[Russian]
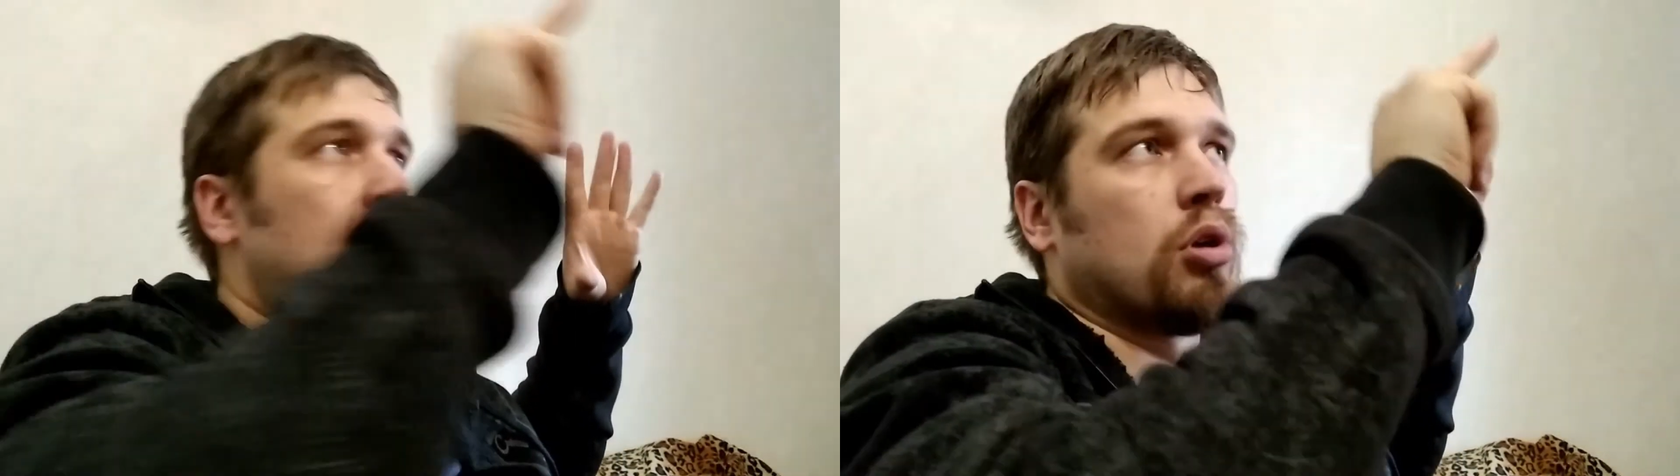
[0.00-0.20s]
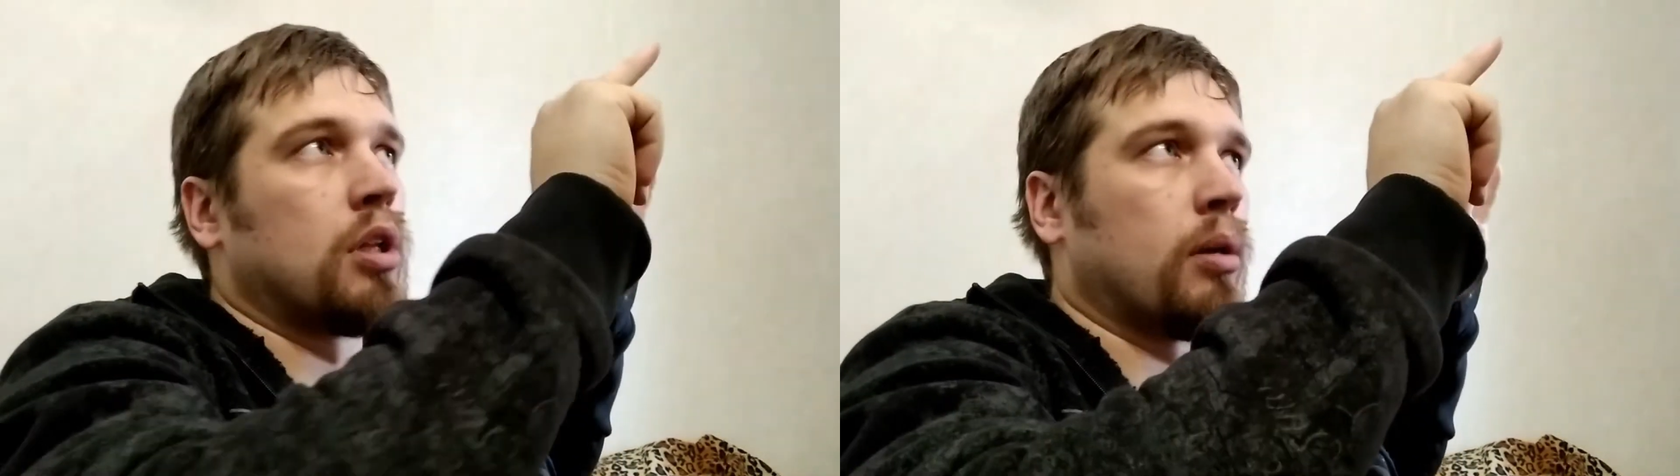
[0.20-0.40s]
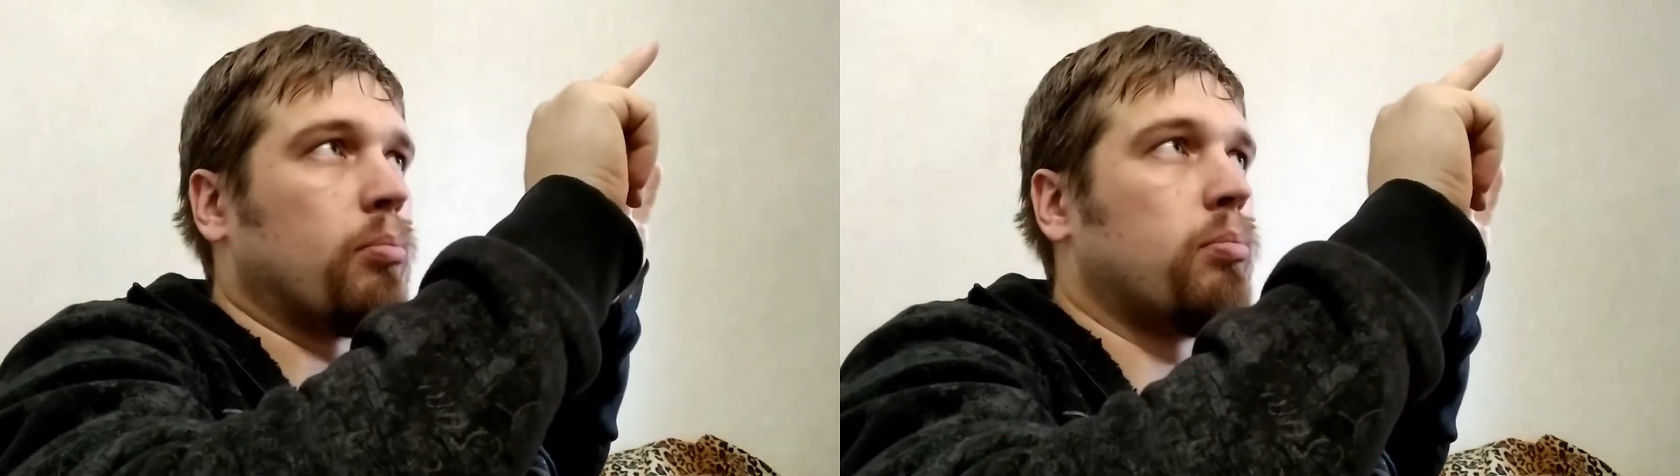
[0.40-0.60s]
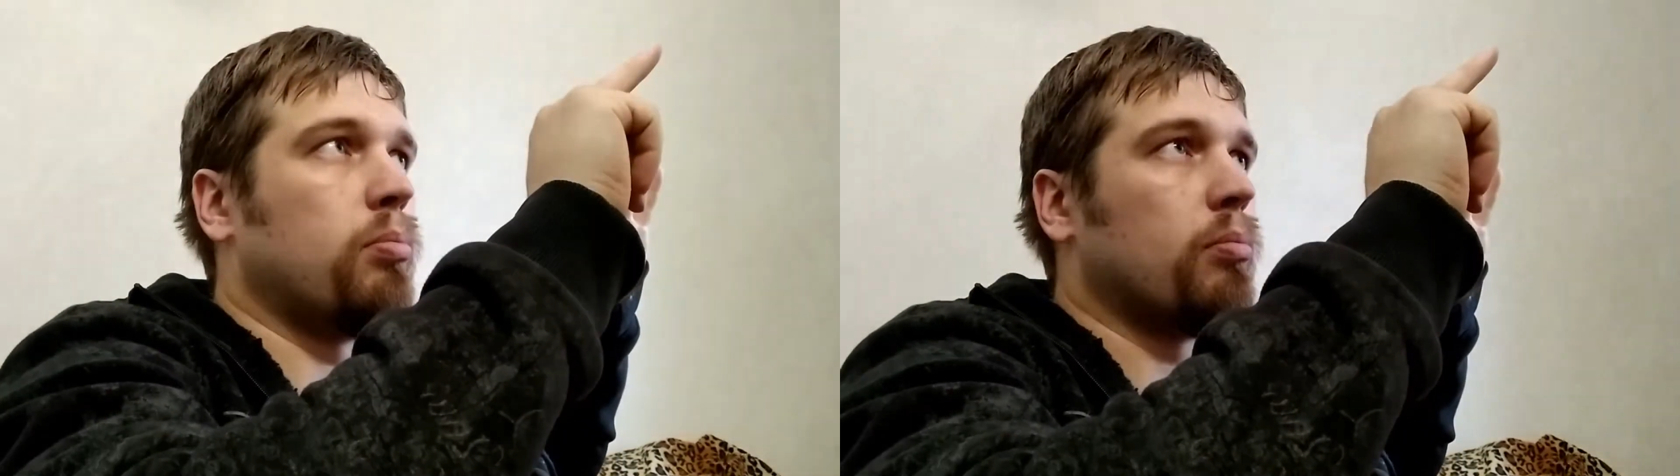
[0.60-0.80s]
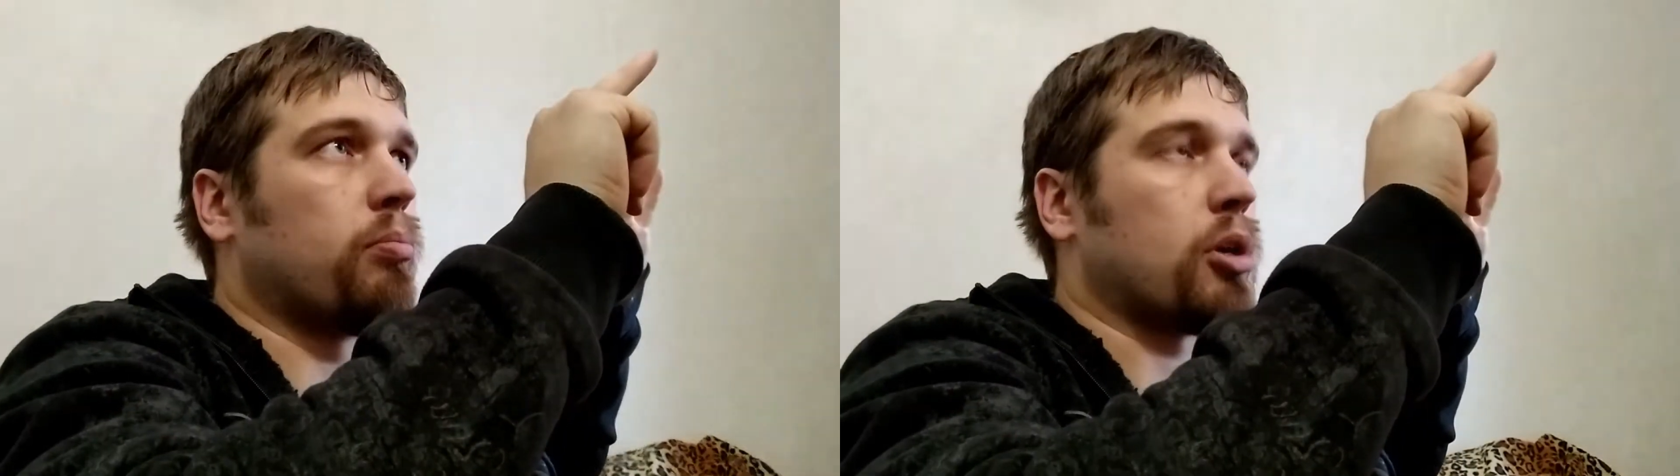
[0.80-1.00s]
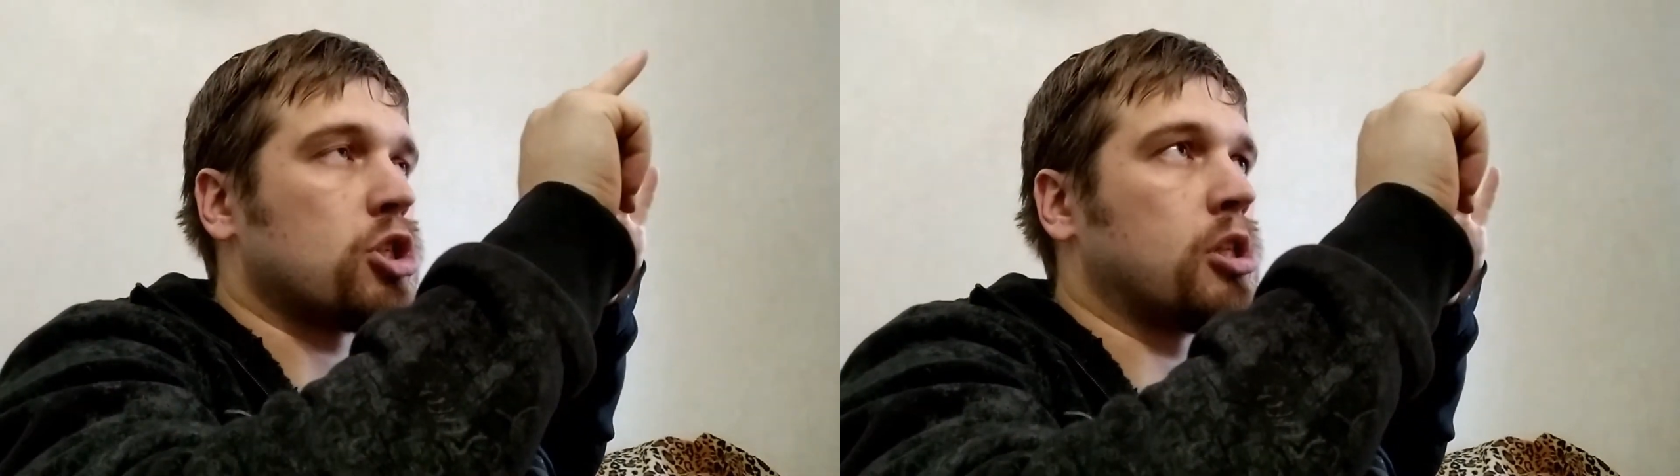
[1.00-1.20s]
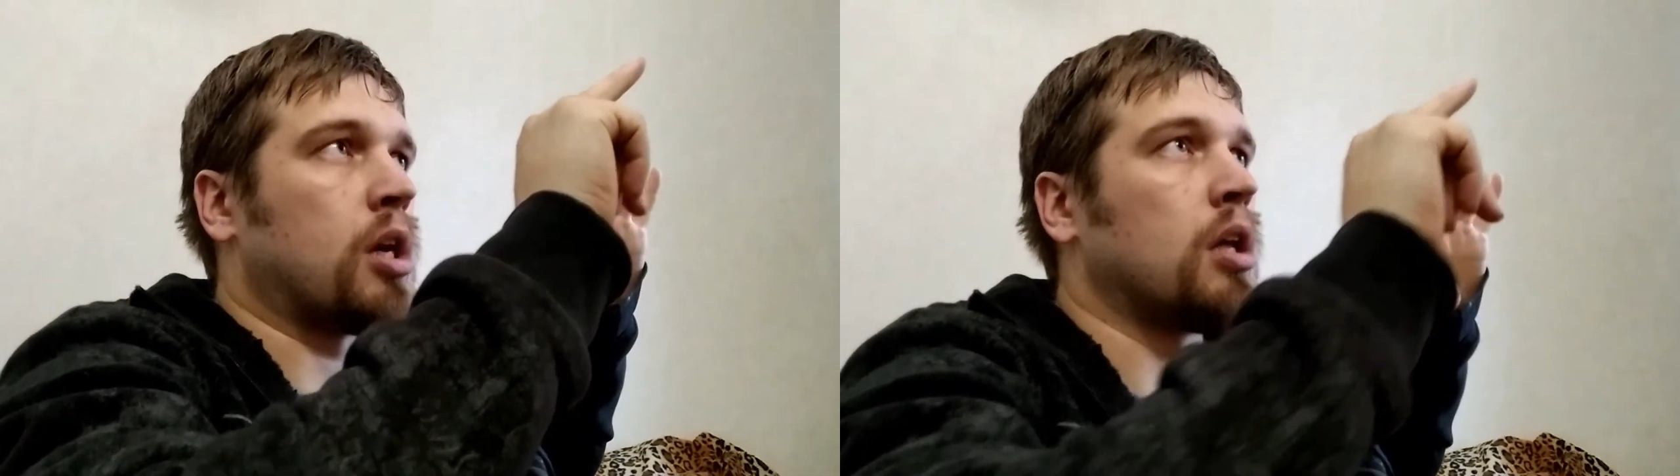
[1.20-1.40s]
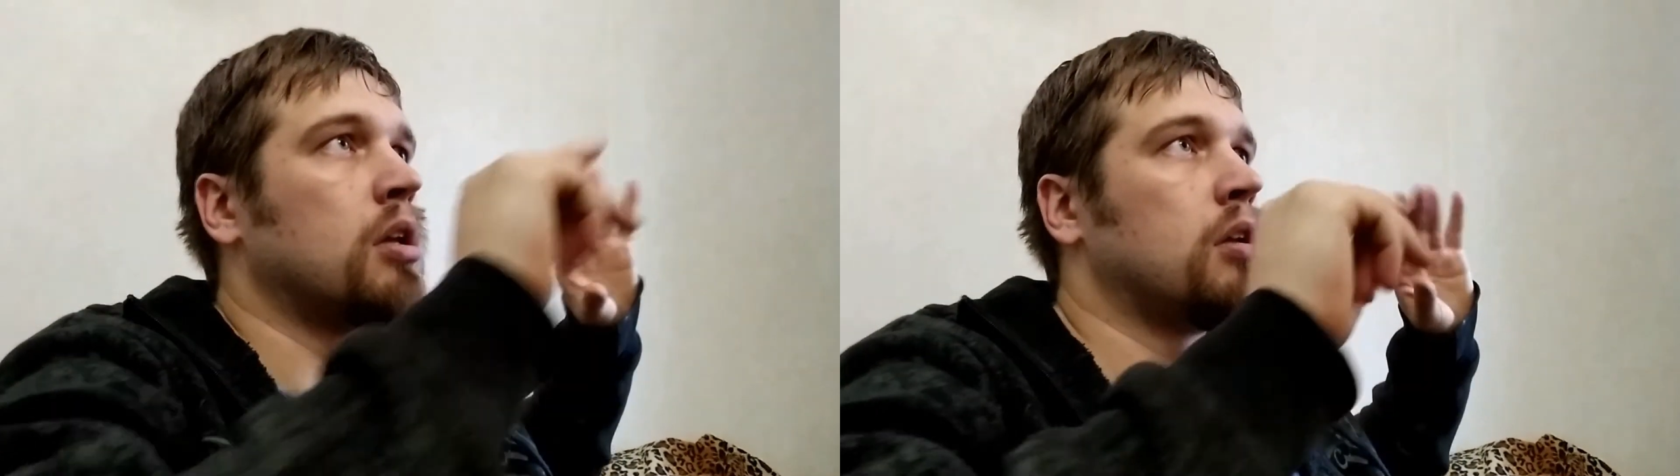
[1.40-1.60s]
ее она прошла.